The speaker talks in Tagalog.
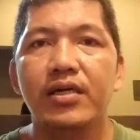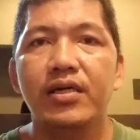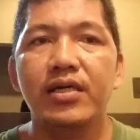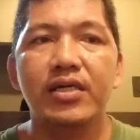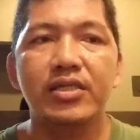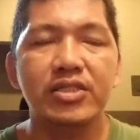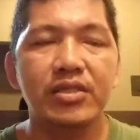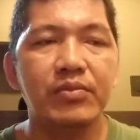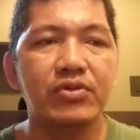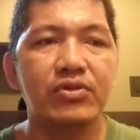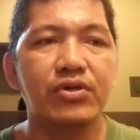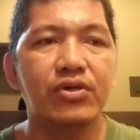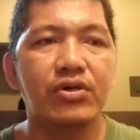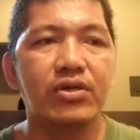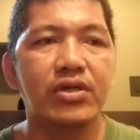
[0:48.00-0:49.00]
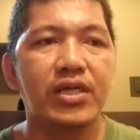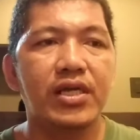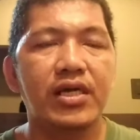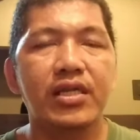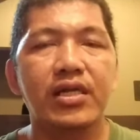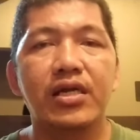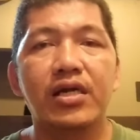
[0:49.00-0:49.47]
Uh, sa motor
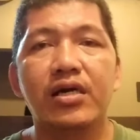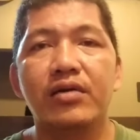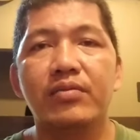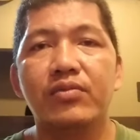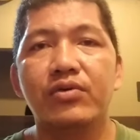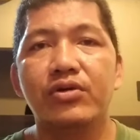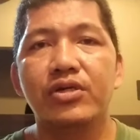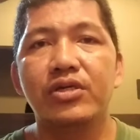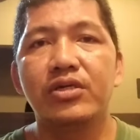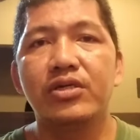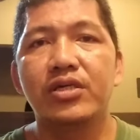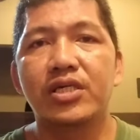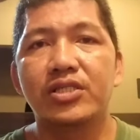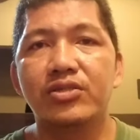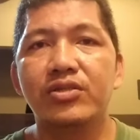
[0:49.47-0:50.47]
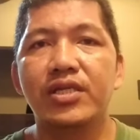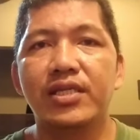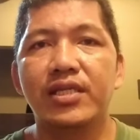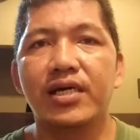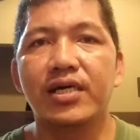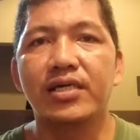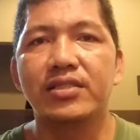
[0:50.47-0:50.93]
na nag-aamoy
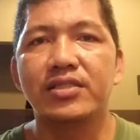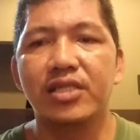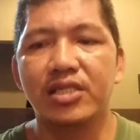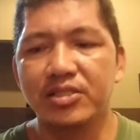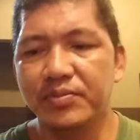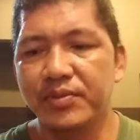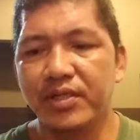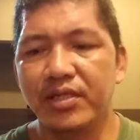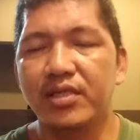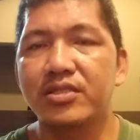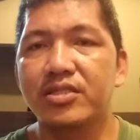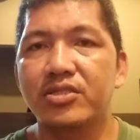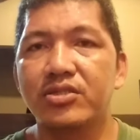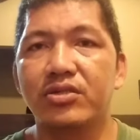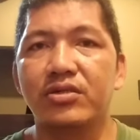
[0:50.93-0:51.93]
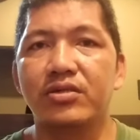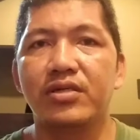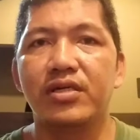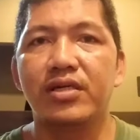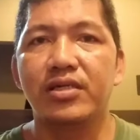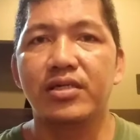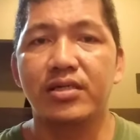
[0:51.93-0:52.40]
gasolina sa experience ko,
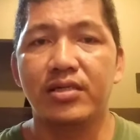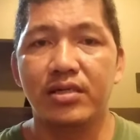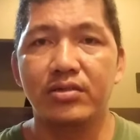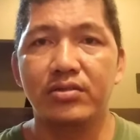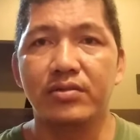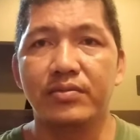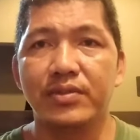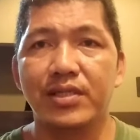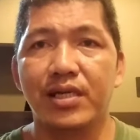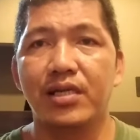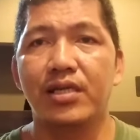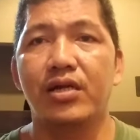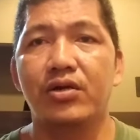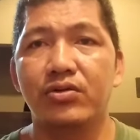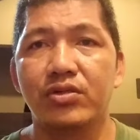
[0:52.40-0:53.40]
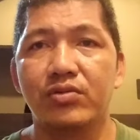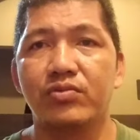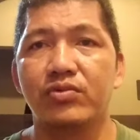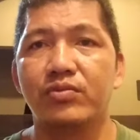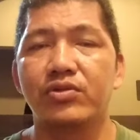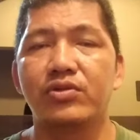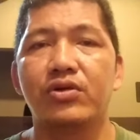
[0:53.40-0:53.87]
uh, ako, tagal na ako
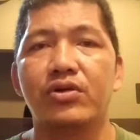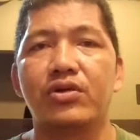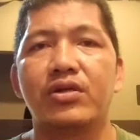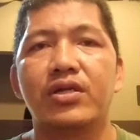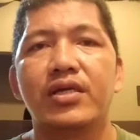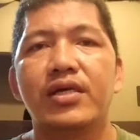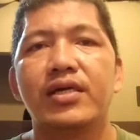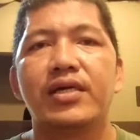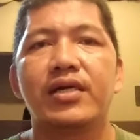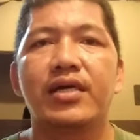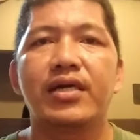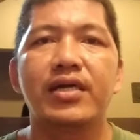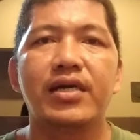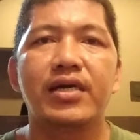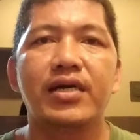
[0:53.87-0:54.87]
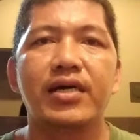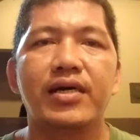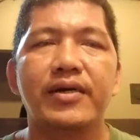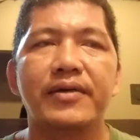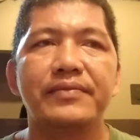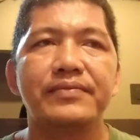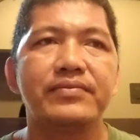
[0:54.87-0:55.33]
nagmumotor. Kaya
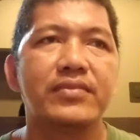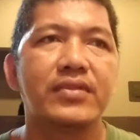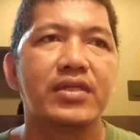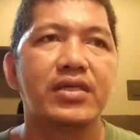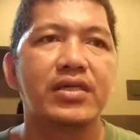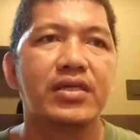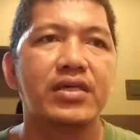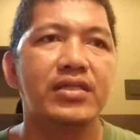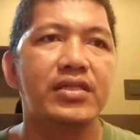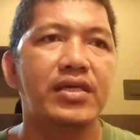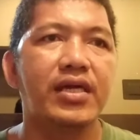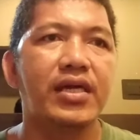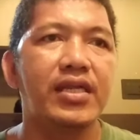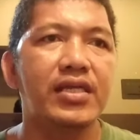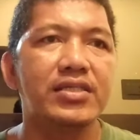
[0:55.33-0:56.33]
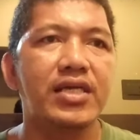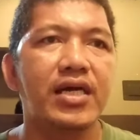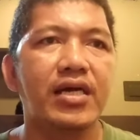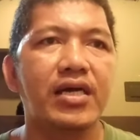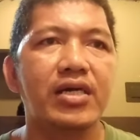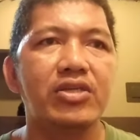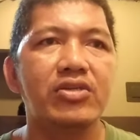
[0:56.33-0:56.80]
hindi kaila
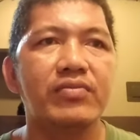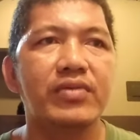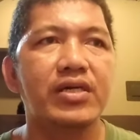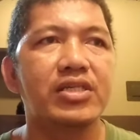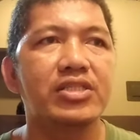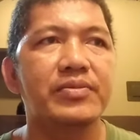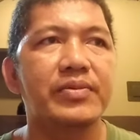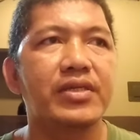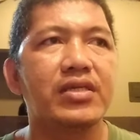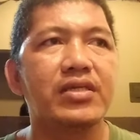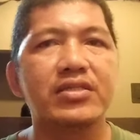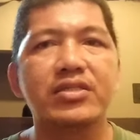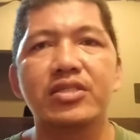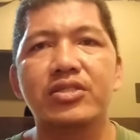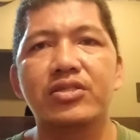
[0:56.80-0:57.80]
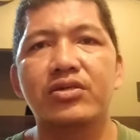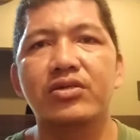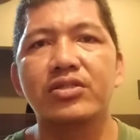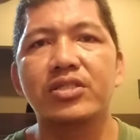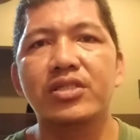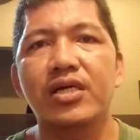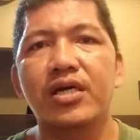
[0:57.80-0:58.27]
sa akin yung mga experiences
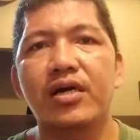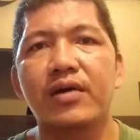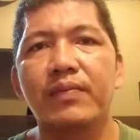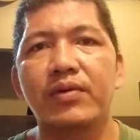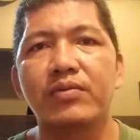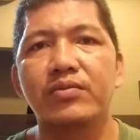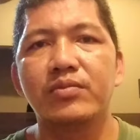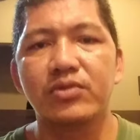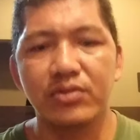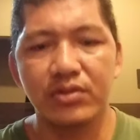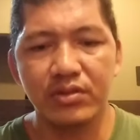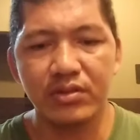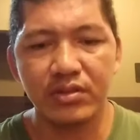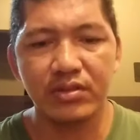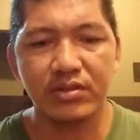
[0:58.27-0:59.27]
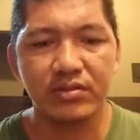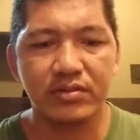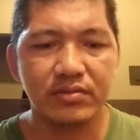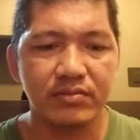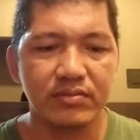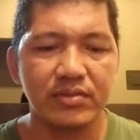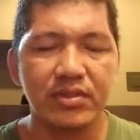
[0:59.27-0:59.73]
ko sa pagmumotor.
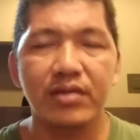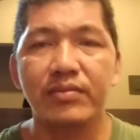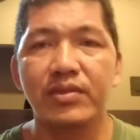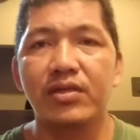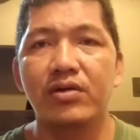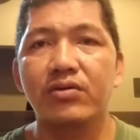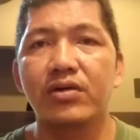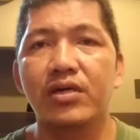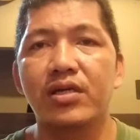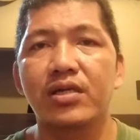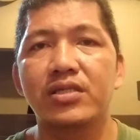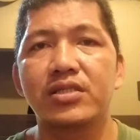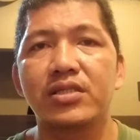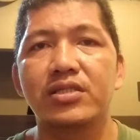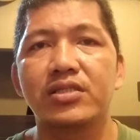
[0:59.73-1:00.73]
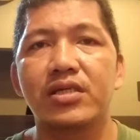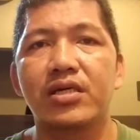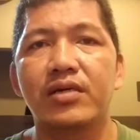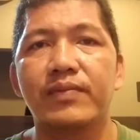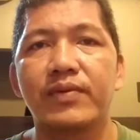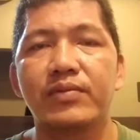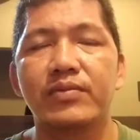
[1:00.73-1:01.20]
Ang dami na akong karanasan
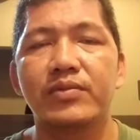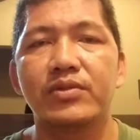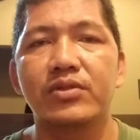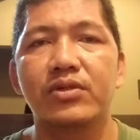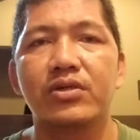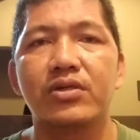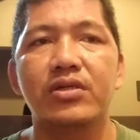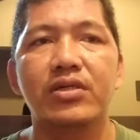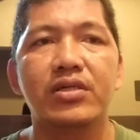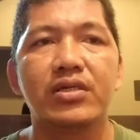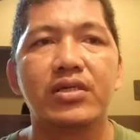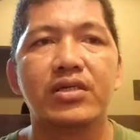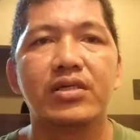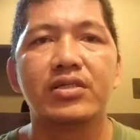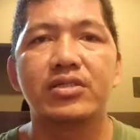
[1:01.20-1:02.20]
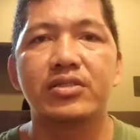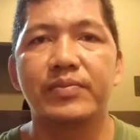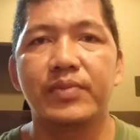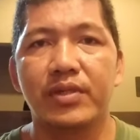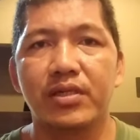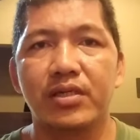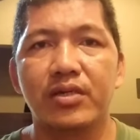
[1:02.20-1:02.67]
sa pagmumotor, sa
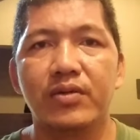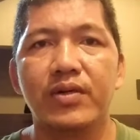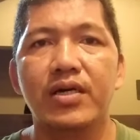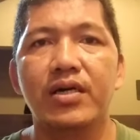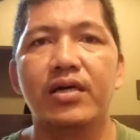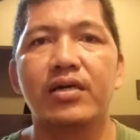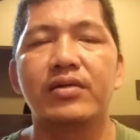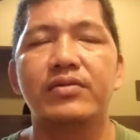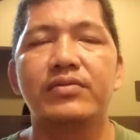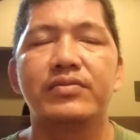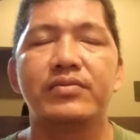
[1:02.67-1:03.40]
paggagawa,